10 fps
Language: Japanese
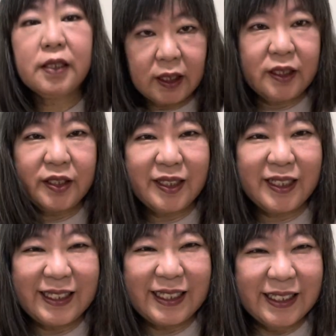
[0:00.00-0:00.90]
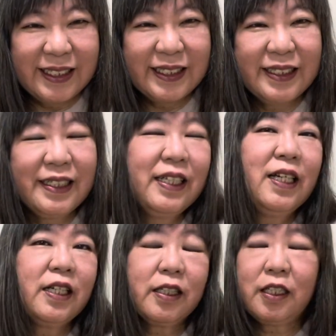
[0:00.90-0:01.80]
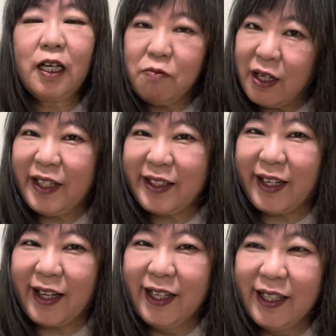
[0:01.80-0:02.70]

月1日頑張れたら